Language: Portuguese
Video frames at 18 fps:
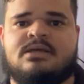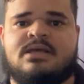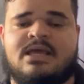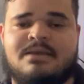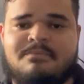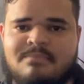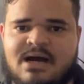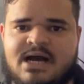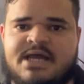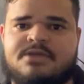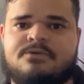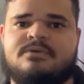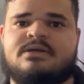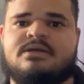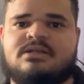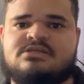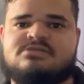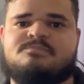Em maio,
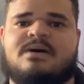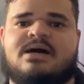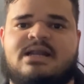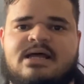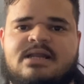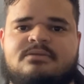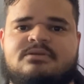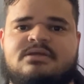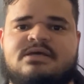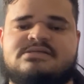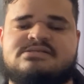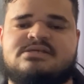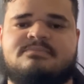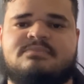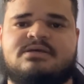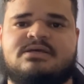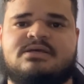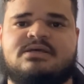eles pararam de
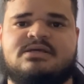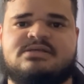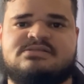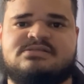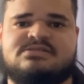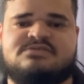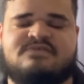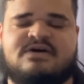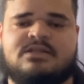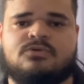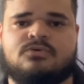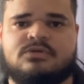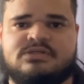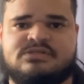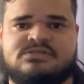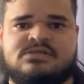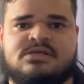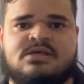receber esses
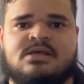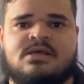valores.